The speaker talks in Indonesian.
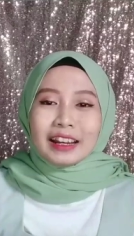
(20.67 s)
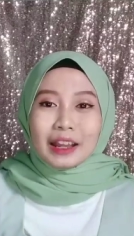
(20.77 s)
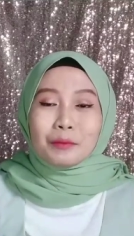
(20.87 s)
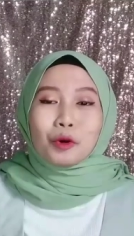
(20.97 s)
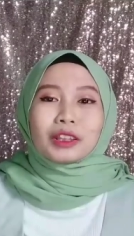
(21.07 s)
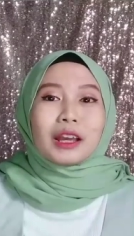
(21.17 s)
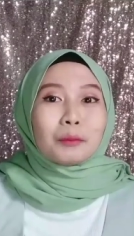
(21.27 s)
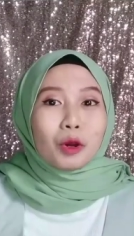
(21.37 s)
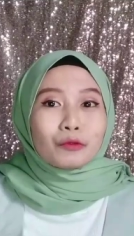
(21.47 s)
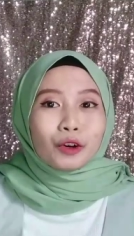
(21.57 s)
Dan buat
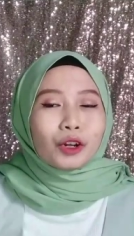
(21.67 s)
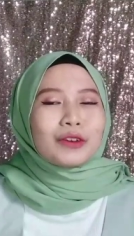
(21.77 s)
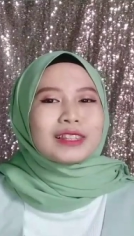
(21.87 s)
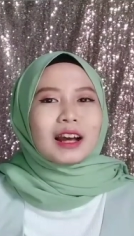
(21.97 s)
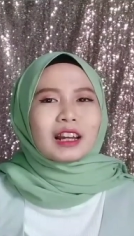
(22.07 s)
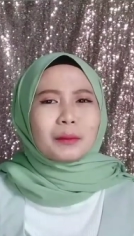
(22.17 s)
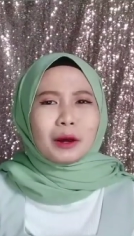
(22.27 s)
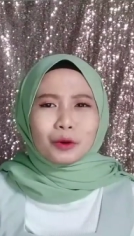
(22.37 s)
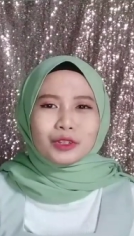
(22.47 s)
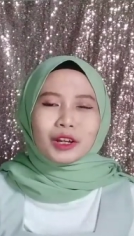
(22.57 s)
yang belum follow Instagram
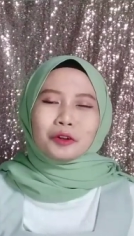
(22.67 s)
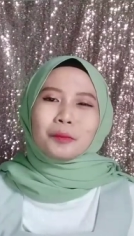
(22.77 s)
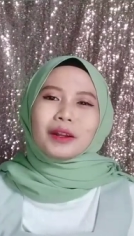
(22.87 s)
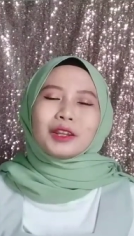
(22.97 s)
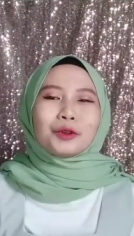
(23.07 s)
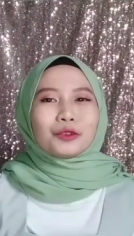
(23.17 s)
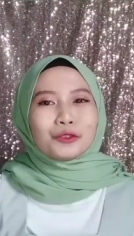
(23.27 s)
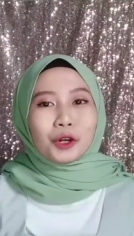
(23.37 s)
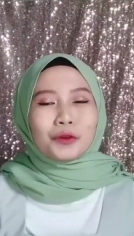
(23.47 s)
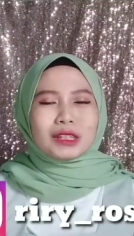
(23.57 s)
aku jangan lupa nih untuk
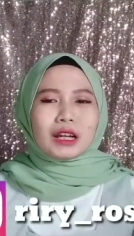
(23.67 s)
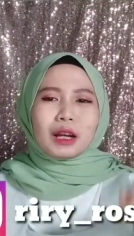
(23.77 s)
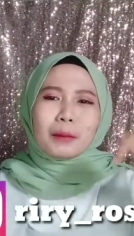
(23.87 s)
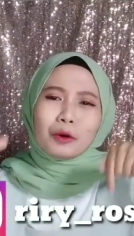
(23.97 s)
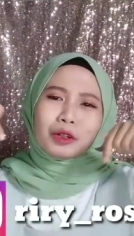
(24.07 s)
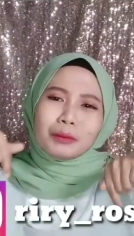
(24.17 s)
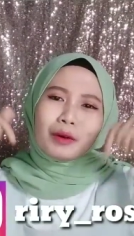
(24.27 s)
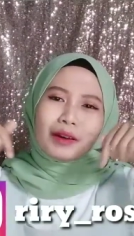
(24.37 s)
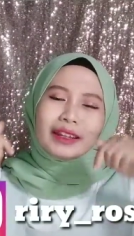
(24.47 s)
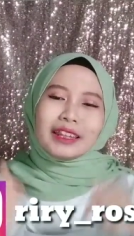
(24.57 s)
follow Instagram aku di
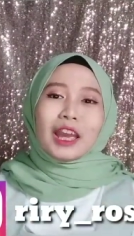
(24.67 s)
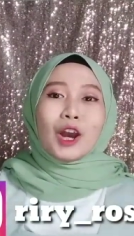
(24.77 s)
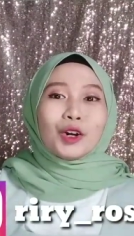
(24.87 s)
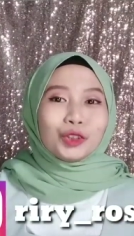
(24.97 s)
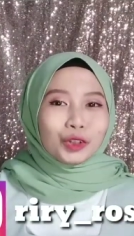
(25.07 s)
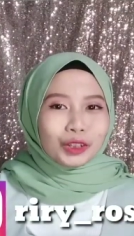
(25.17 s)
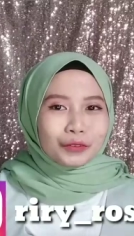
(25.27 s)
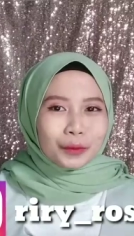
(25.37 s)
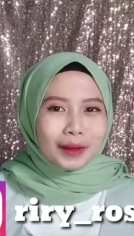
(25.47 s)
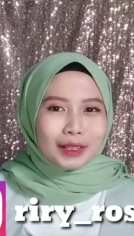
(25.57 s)
bawah ini untuk
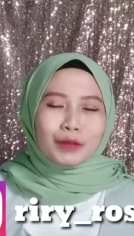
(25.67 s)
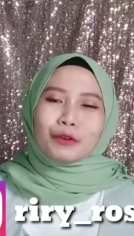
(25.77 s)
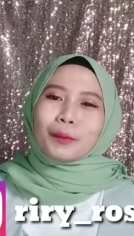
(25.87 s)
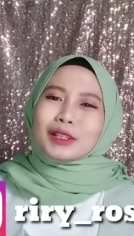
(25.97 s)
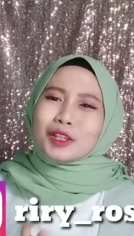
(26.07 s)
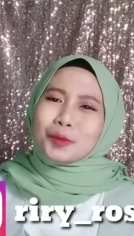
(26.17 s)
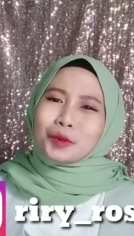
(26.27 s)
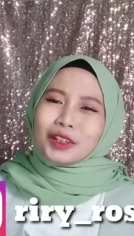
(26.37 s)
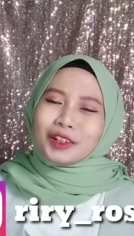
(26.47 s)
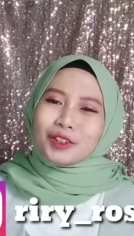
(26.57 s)
informasi-informasi
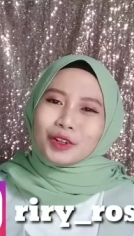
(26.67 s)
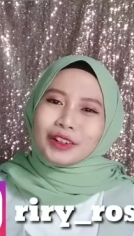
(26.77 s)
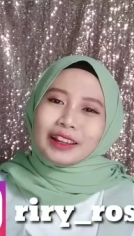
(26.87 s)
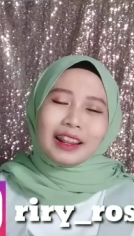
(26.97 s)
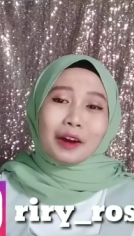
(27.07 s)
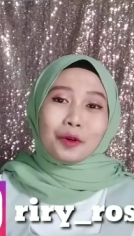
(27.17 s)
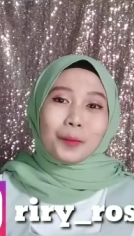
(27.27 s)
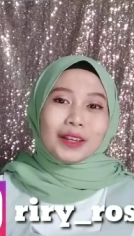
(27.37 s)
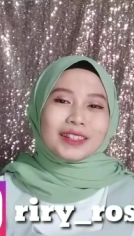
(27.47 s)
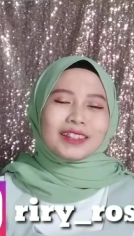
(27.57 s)
seputar diskon dari aku
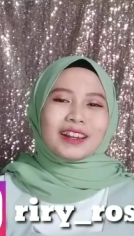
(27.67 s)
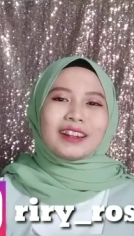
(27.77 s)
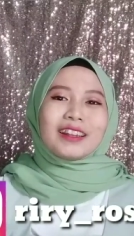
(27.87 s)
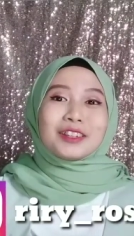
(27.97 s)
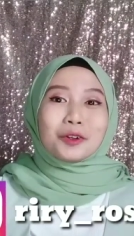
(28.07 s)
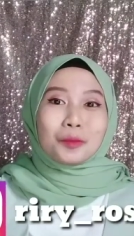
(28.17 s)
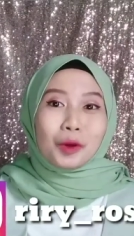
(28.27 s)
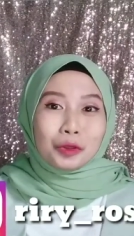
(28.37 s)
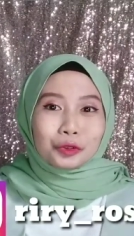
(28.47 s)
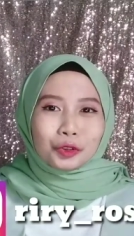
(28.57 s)
pastinya dan jangan lupa
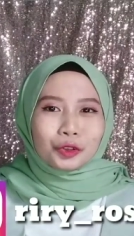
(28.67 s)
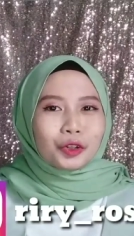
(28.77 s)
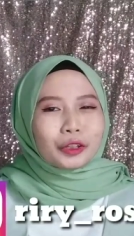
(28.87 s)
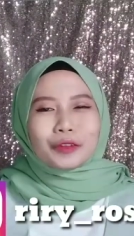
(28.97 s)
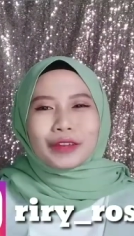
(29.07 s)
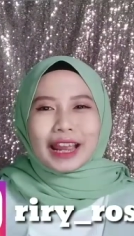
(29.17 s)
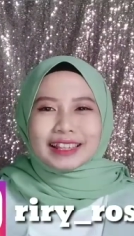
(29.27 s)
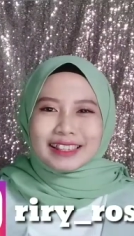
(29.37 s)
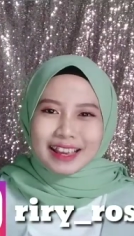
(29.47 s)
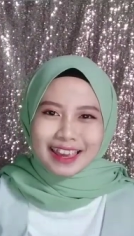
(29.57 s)
untuk turun on
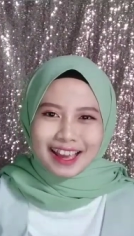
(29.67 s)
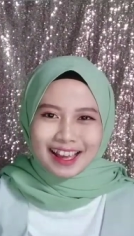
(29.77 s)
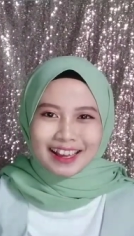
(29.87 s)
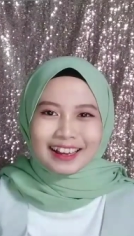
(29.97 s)
notifikasinya ya.